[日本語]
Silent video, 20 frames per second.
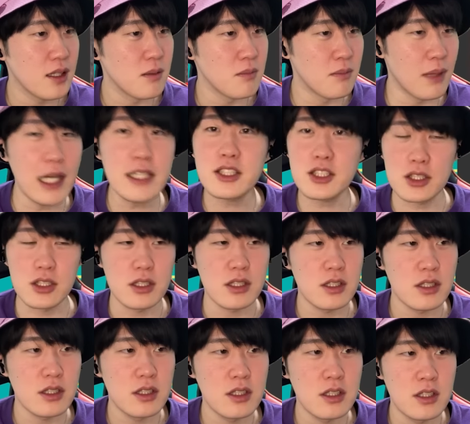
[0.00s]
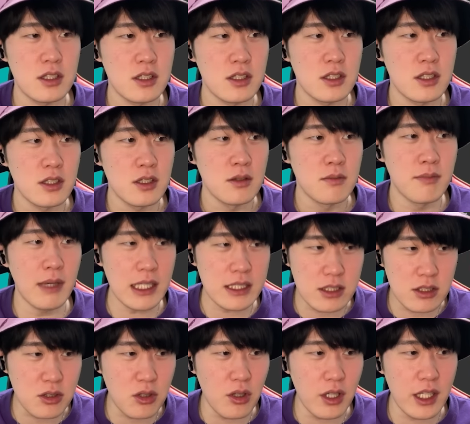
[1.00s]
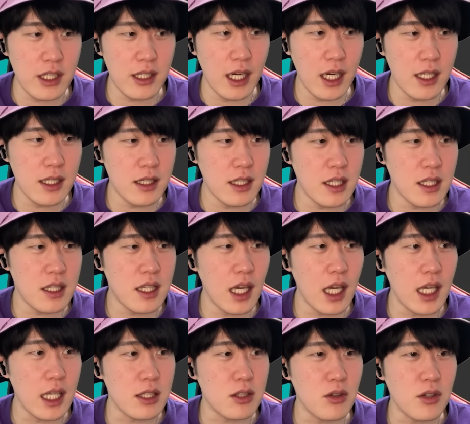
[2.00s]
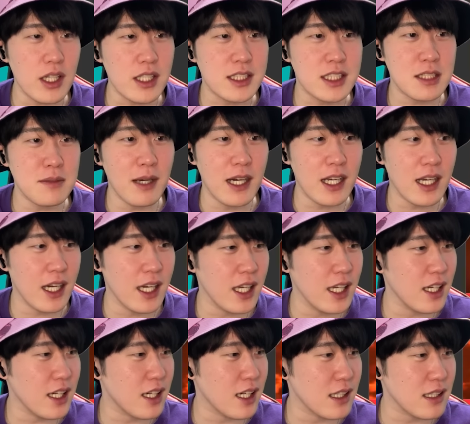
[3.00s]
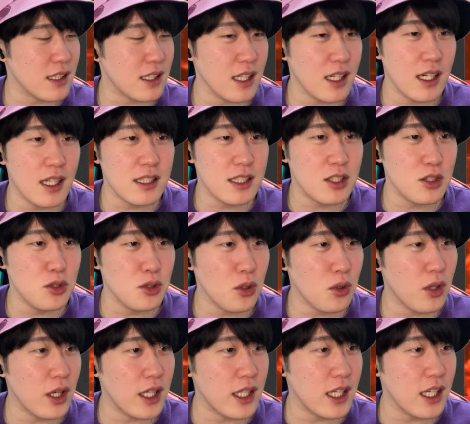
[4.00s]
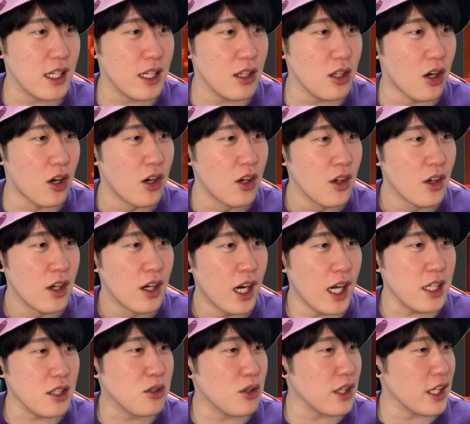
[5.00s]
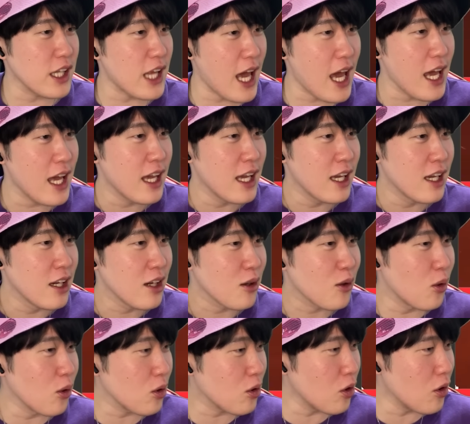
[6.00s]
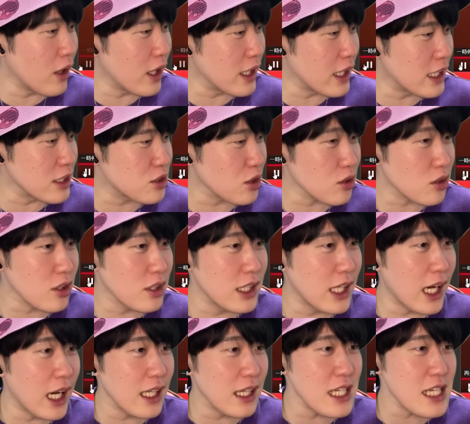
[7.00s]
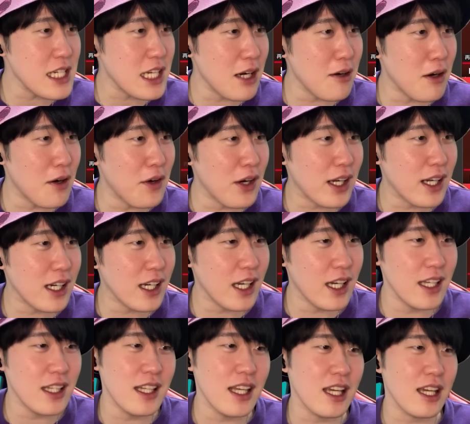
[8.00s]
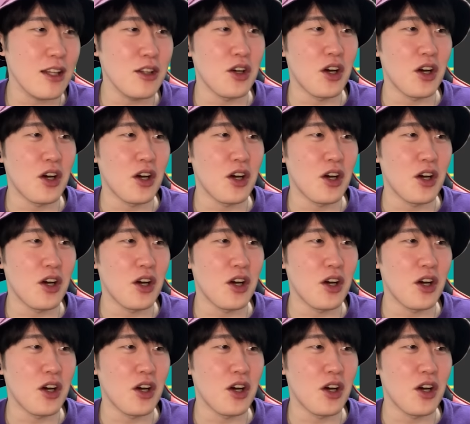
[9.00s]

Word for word: まず、まずこれなんでゲートが閉まらへんかったかっていうとこやねんけど、はい、これね、ここはな、ちょっと何かはわからへんねんけ